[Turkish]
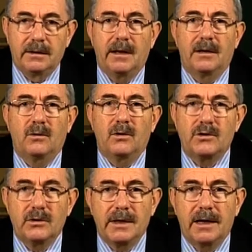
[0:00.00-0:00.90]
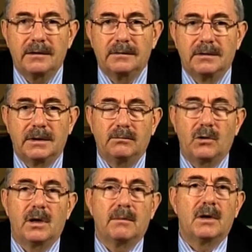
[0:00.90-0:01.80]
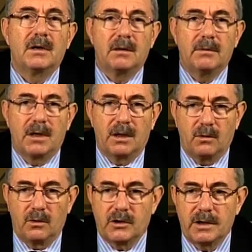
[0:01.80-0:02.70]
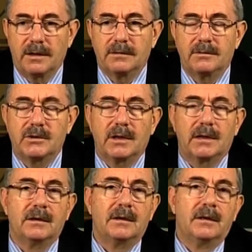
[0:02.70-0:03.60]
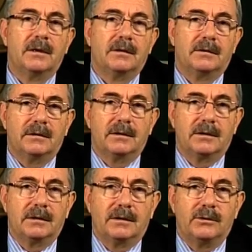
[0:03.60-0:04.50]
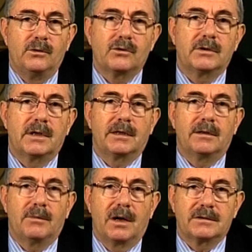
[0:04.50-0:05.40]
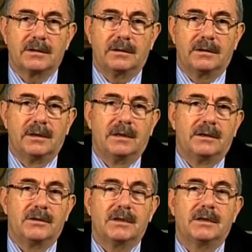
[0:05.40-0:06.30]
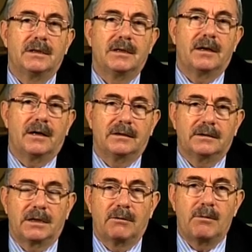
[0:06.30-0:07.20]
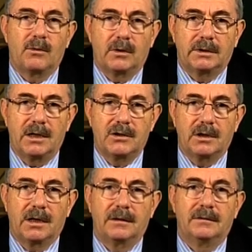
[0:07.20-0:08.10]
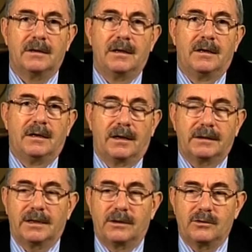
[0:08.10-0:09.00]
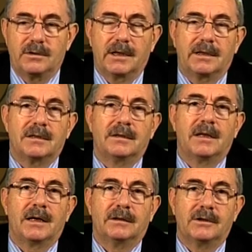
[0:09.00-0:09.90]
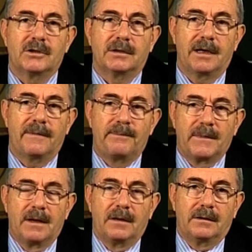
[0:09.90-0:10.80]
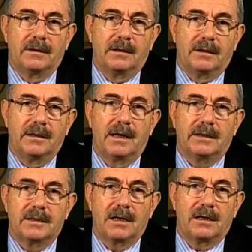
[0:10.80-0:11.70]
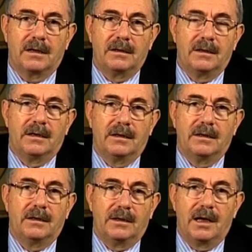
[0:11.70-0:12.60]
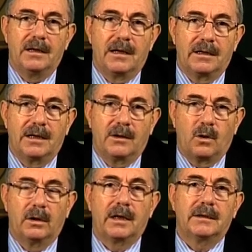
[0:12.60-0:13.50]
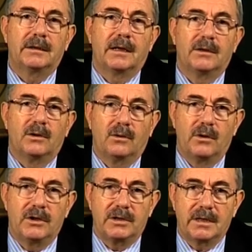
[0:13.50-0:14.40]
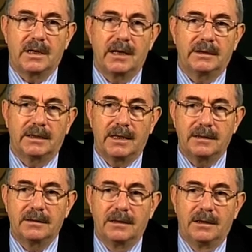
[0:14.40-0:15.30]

Yani konuşurken böyle bağıra bağıra konuşan işte e, yüzündeki bazı sinirler artık tamamen ortaya çıkan hatta yüzündeki sinirlerin dışında e, neredeyse e, ellerine kollarına dahi o iş sirayet eden